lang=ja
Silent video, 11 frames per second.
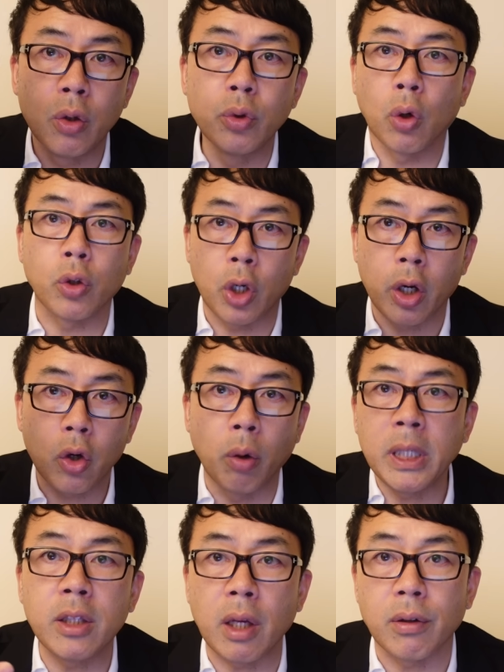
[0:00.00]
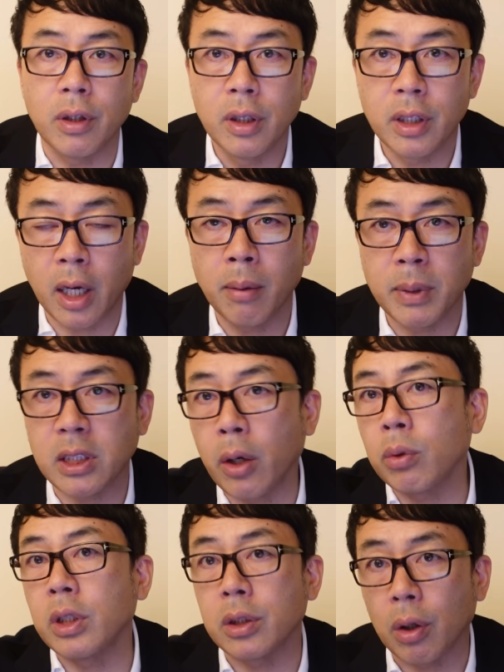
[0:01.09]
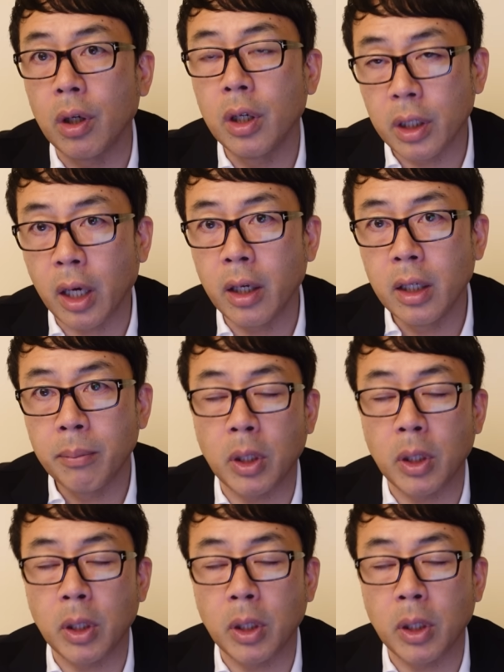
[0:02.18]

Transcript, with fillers: 右翼、コミンテル、ね。まあ、左翼ですよ。ね。